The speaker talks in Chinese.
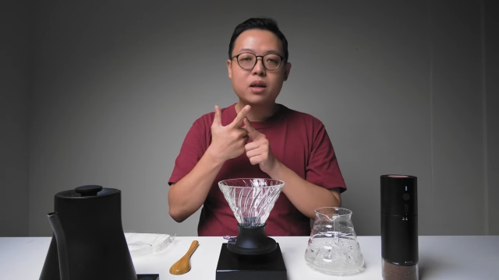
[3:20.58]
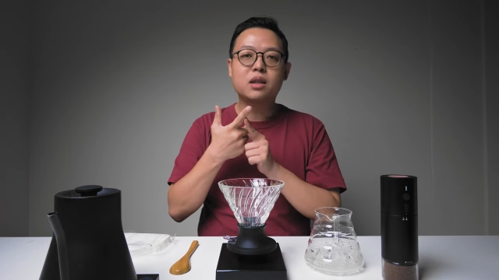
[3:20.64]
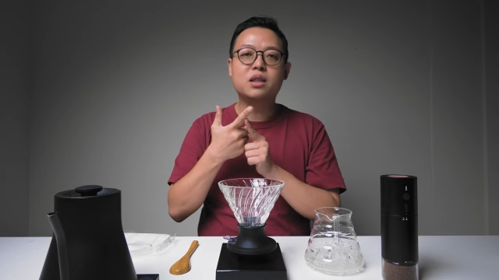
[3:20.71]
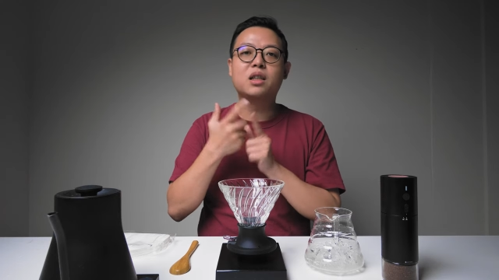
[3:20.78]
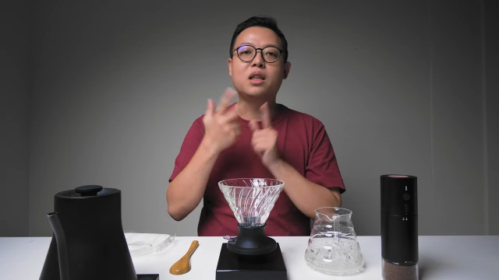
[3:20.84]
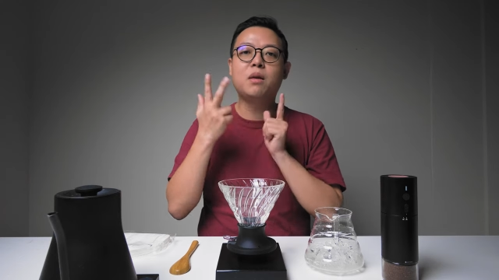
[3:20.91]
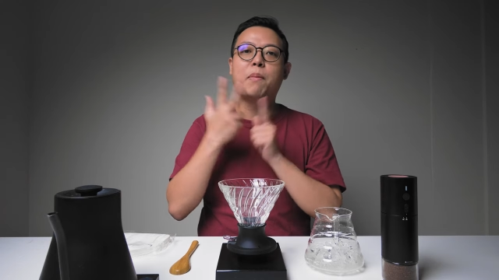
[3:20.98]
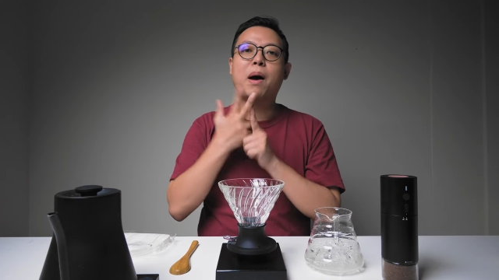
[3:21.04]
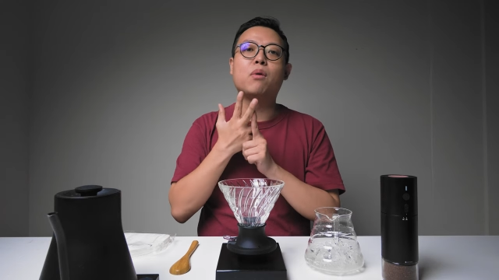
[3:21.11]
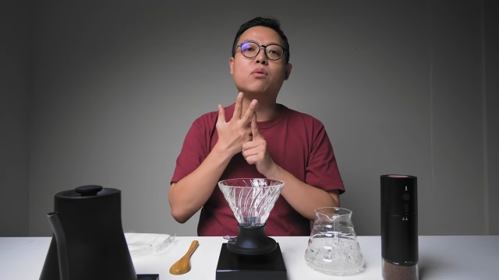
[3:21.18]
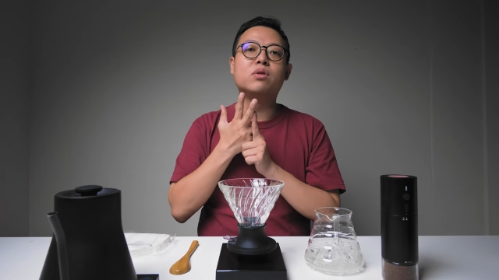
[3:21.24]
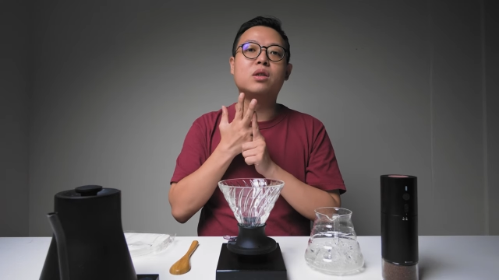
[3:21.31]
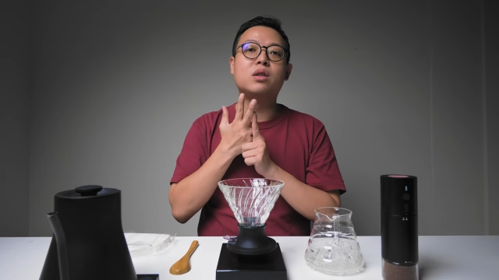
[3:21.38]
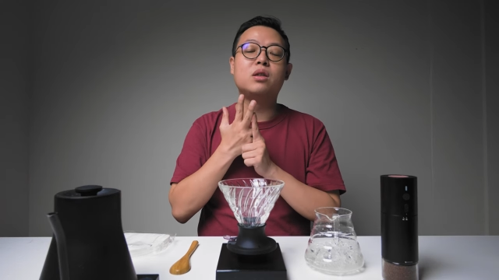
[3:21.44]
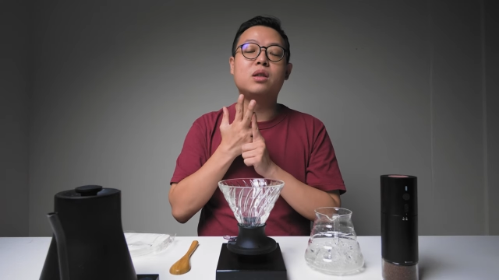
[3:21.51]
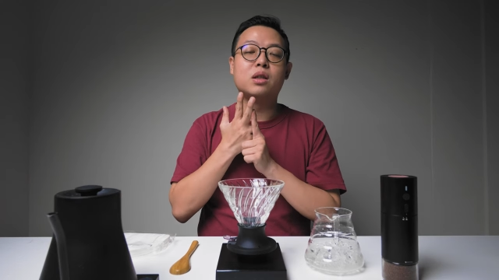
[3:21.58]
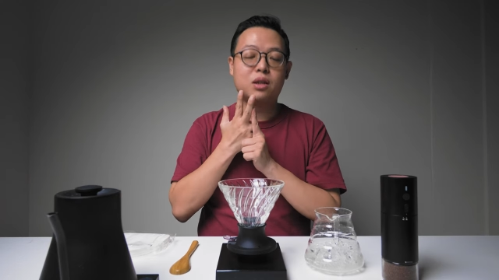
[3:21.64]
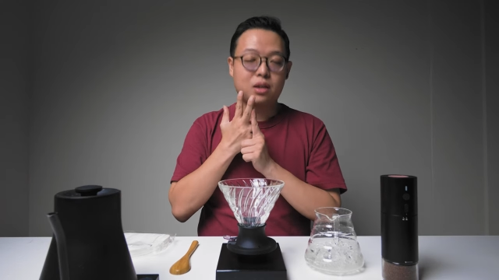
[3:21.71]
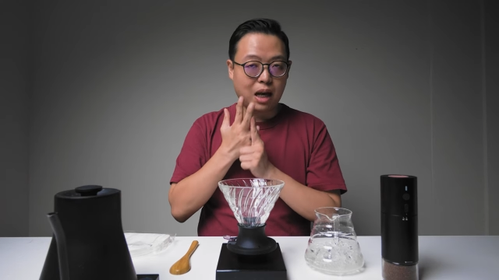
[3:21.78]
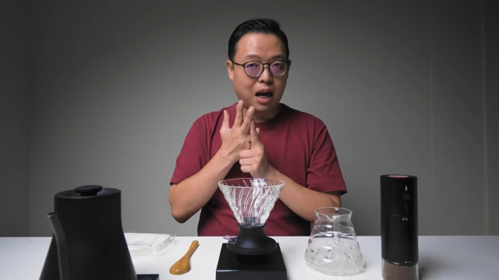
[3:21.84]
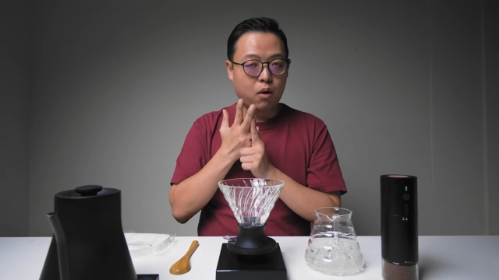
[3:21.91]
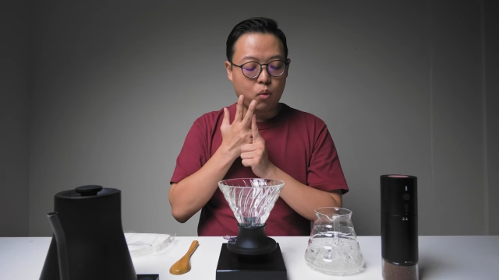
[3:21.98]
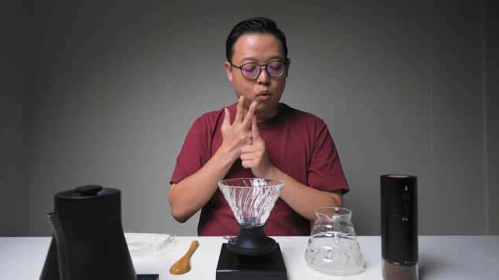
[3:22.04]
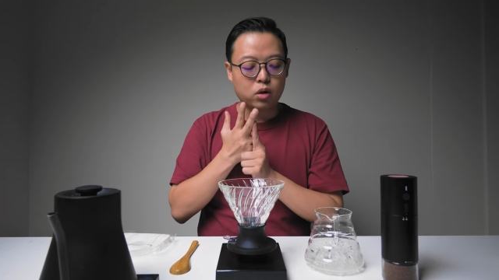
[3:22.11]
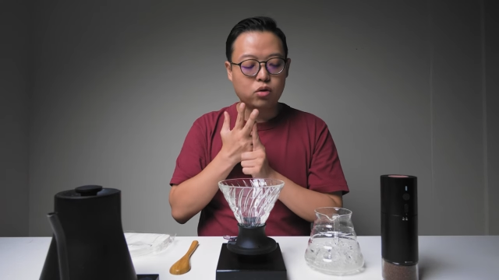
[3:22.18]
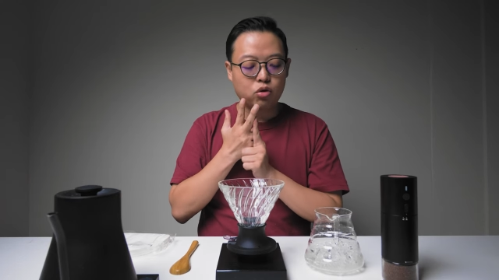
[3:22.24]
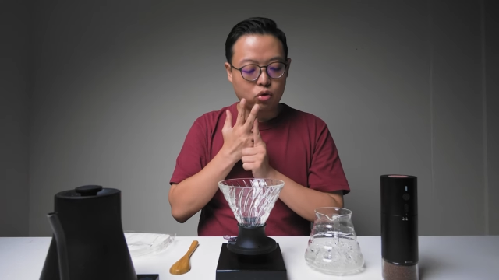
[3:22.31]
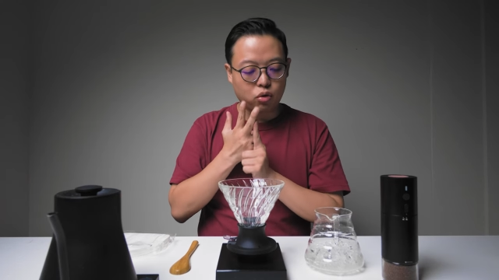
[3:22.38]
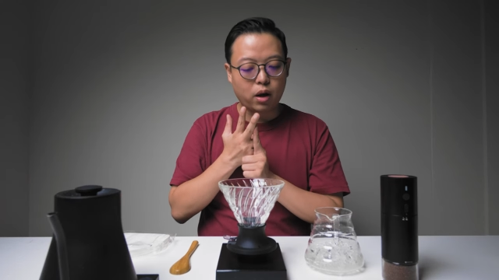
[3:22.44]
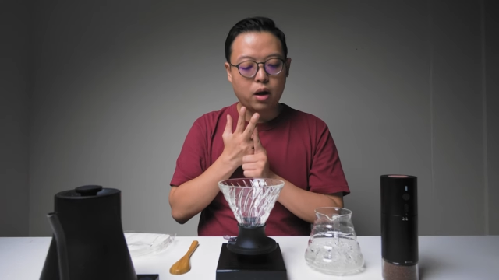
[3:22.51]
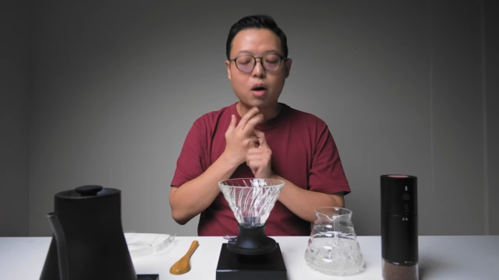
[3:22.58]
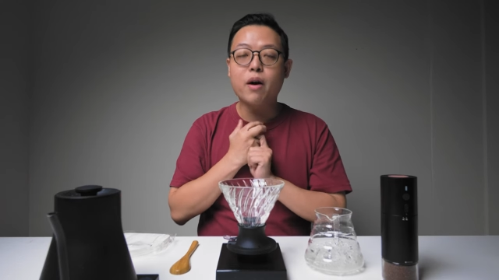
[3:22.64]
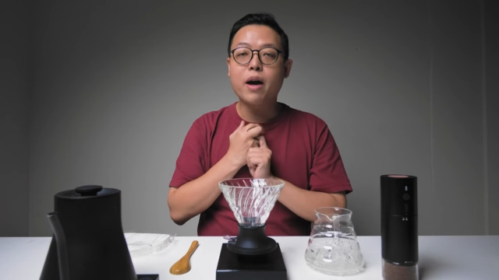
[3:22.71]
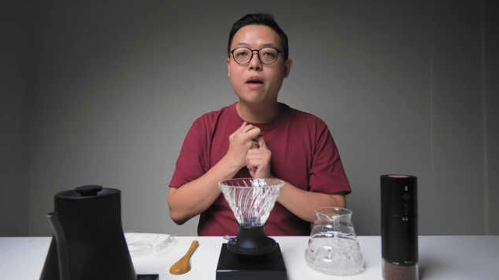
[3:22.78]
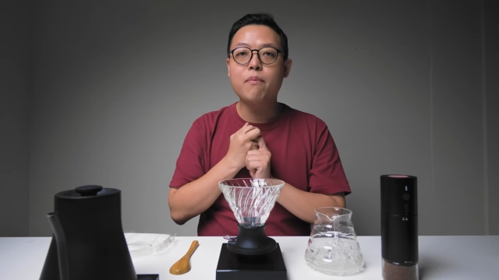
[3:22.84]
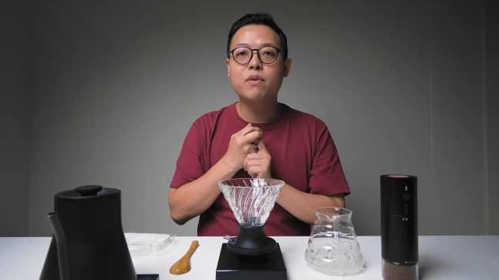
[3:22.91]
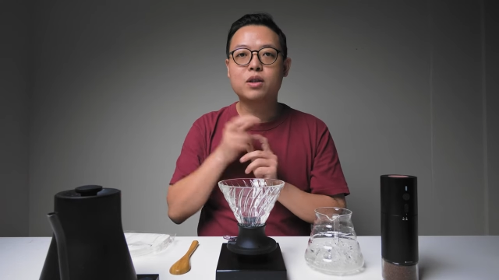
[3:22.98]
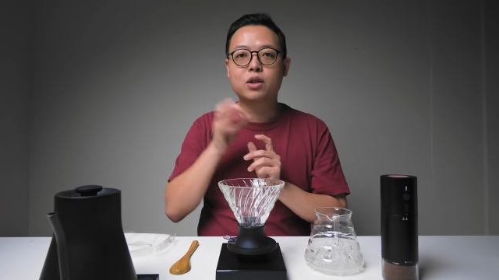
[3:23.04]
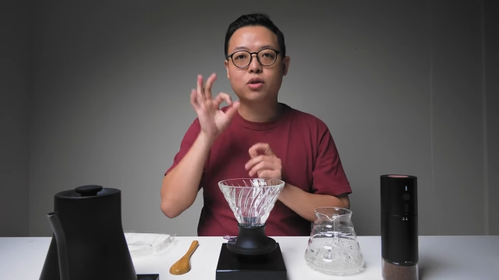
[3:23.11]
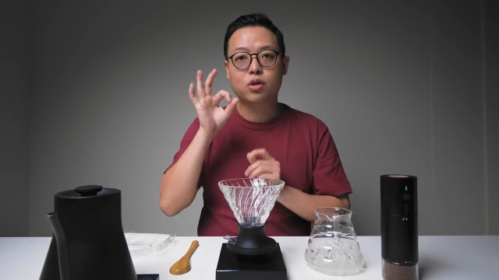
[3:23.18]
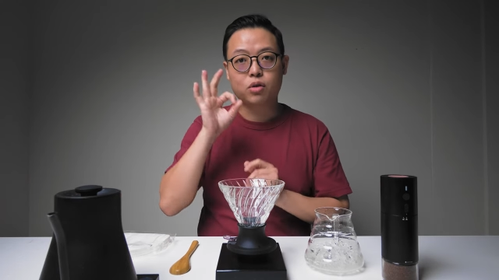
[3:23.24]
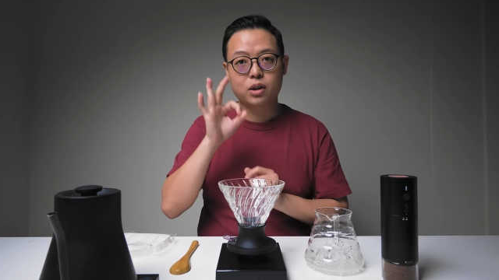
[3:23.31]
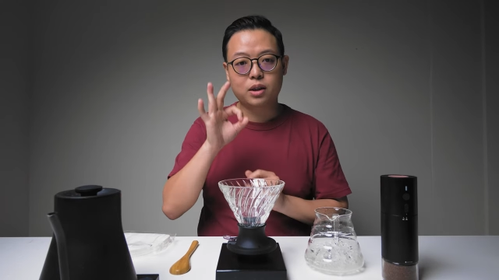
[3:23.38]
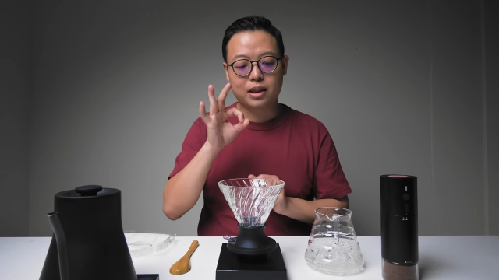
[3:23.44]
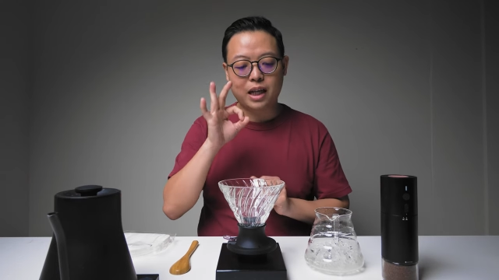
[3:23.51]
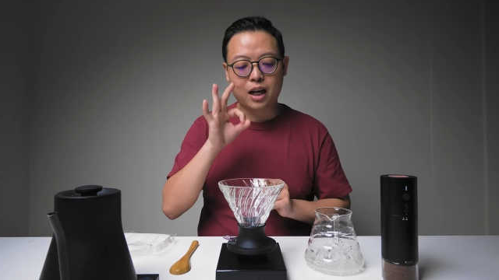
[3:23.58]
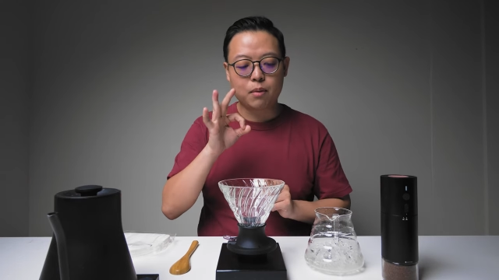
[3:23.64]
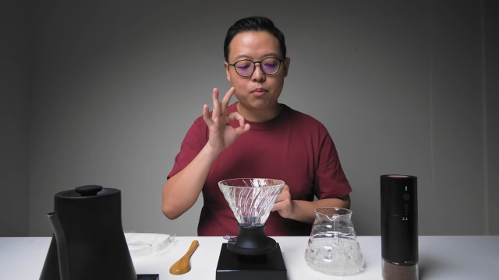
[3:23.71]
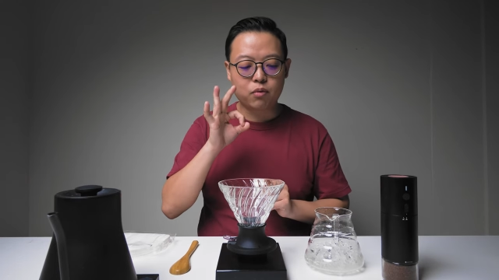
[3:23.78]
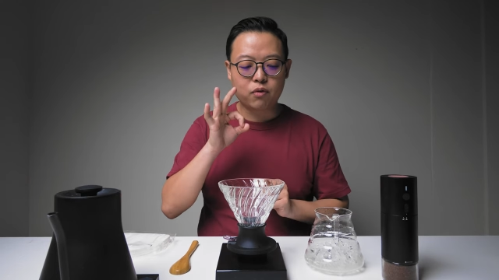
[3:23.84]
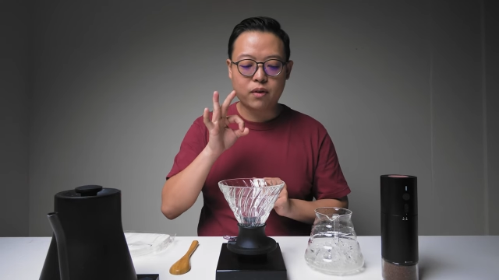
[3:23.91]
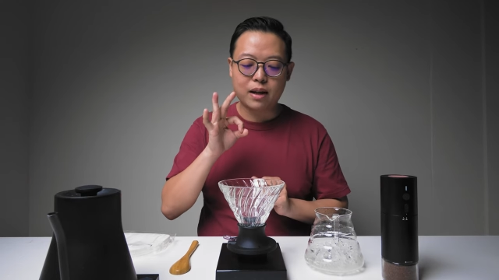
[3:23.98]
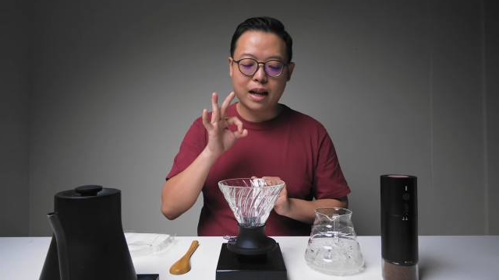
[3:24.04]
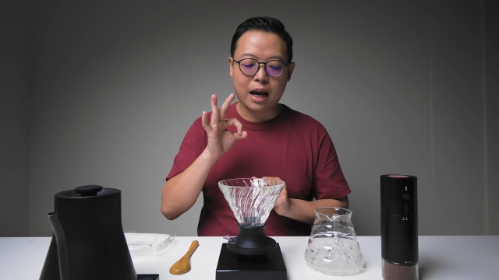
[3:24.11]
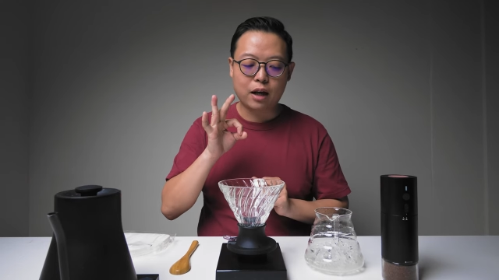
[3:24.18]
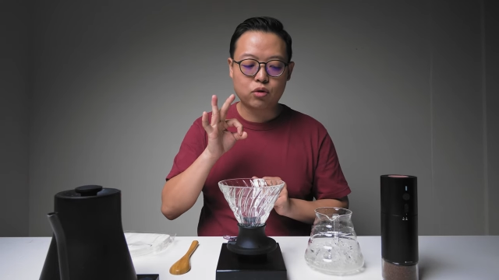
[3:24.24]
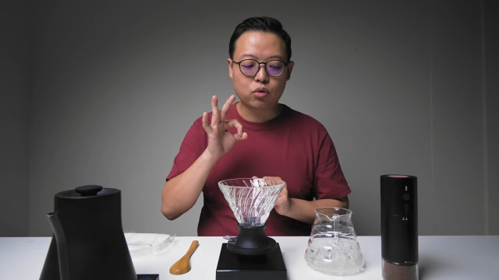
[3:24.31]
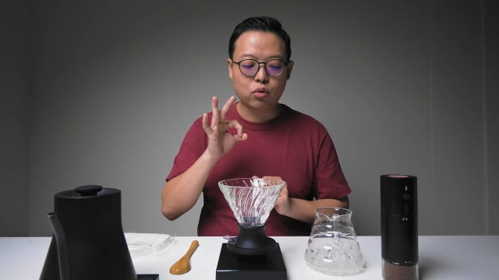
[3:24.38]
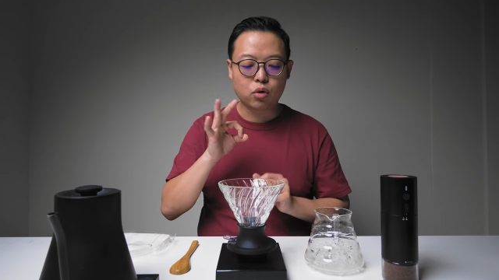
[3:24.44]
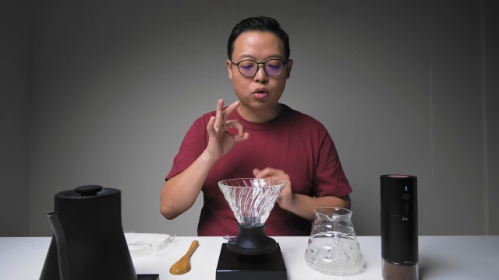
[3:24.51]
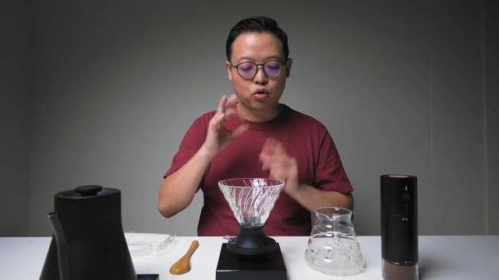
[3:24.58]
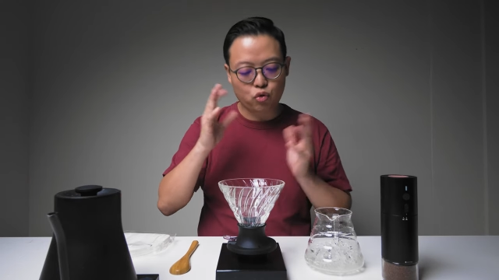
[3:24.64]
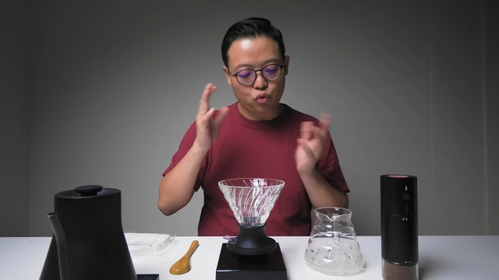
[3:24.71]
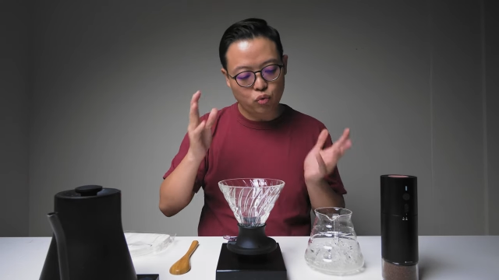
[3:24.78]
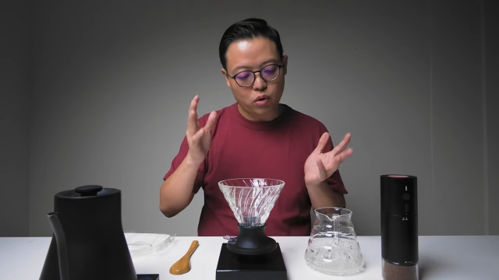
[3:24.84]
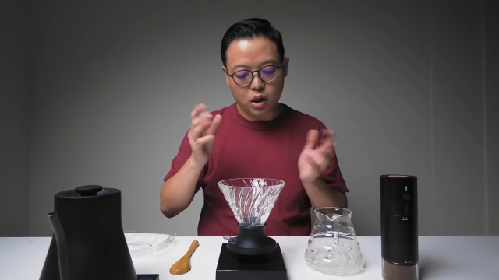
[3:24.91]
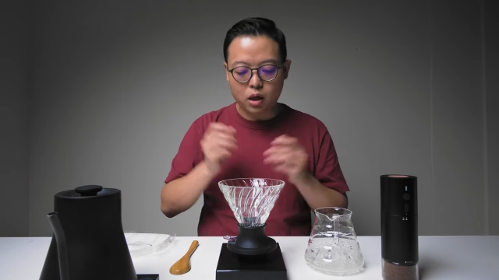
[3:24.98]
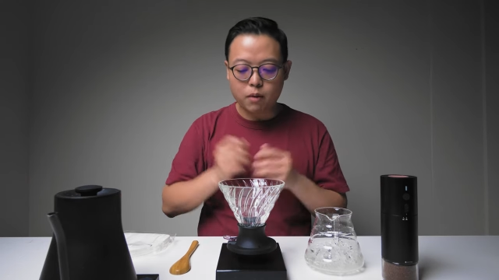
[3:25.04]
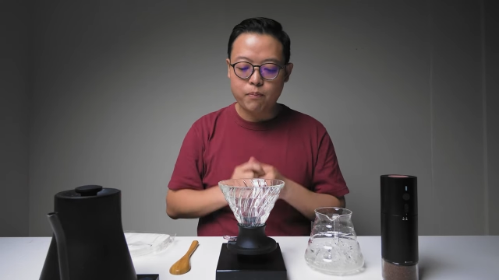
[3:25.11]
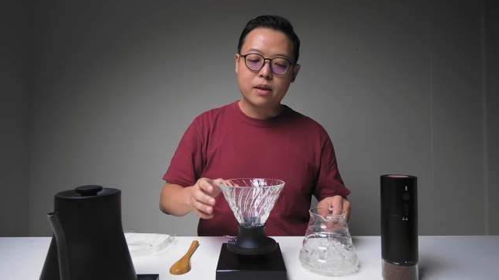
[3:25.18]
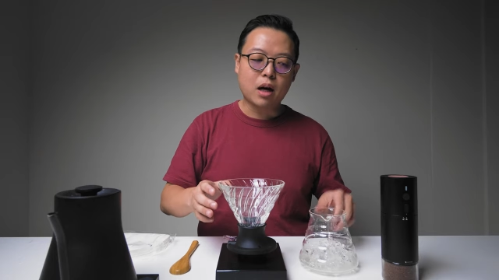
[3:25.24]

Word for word: 以及 一百五十 C C 的常温水 ，OK， 这有这三个部分来做组合。